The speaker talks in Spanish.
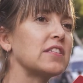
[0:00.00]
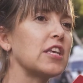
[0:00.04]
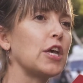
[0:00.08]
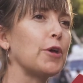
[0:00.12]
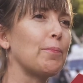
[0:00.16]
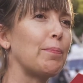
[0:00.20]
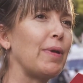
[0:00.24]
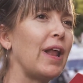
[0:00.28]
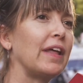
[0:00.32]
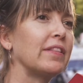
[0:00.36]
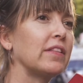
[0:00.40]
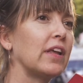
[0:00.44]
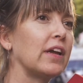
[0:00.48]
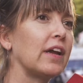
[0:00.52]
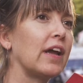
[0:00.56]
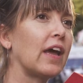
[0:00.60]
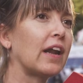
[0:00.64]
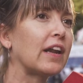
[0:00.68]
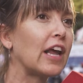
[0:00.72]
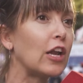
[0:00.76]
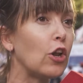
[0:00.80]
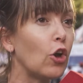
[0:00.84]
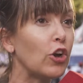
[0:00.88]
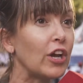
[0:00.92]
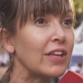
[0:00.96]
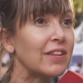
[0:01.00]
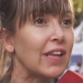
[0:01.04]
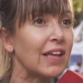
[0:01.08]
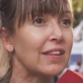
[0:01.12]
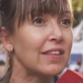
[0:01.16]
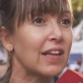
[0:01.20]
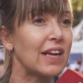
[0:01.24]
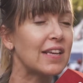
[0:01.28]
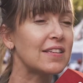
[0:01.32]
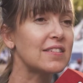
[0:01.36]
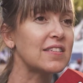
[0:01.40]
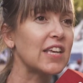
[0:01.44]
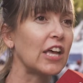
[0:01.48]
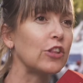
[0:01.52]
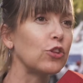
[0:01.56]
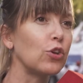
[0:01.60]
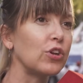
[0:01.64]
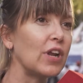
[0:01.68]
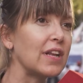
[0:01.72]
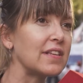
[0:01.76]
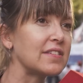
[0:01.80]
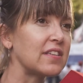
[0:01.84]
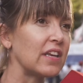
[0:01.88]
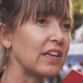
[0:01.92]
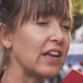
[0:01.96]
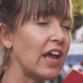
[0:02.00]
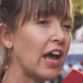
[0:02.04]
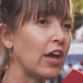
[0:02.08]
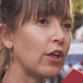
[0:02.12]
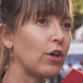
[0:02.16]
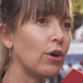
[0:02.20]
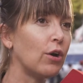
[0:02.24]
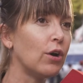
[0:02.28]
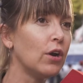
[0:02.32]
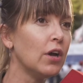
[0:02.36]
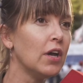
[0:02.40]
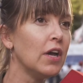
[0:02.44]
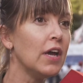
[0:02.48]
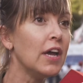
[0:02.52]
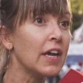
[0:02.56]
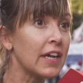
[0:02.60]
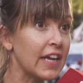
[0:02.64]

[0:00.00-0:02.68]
ese plan de guerra y lo que están transando en el Senado,